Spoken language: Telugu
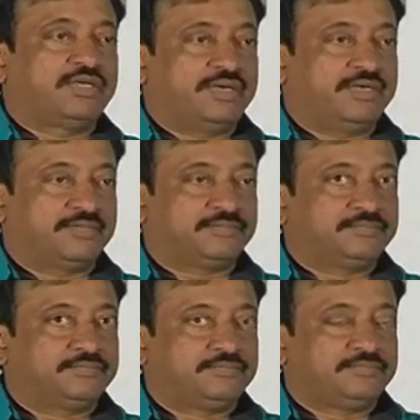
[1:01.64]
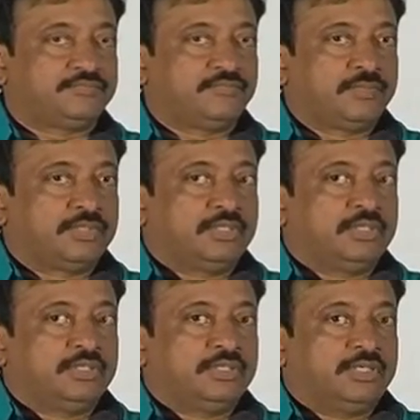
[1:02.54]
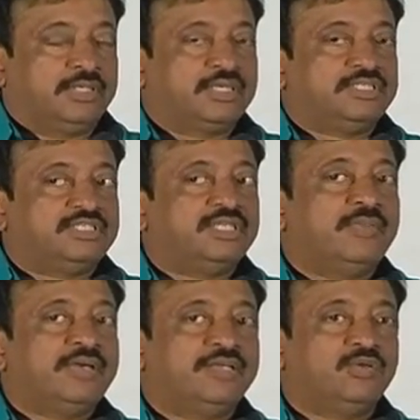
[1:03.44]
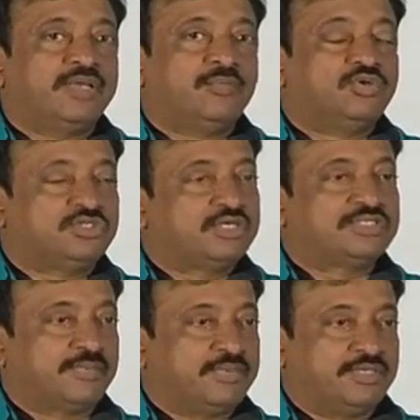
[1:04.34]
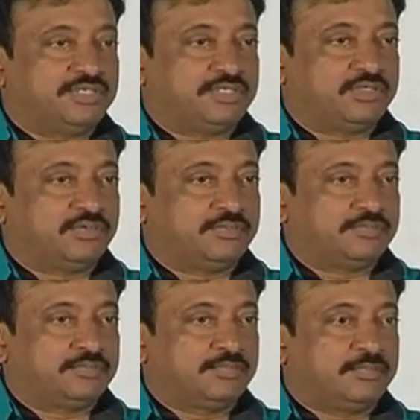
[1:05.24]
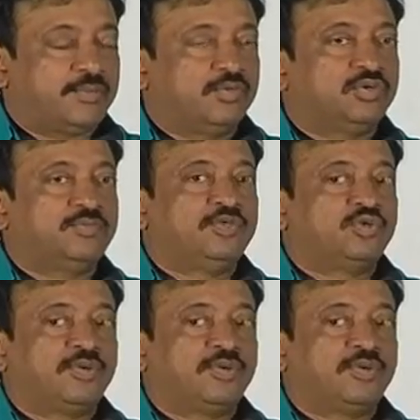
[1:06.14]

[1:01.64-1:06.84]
అనే ఐడియా ఎందుకంటే సినిమా అనేది ఒక ఎమోషన్కి సంబంధించింది మామూలుగా మీరు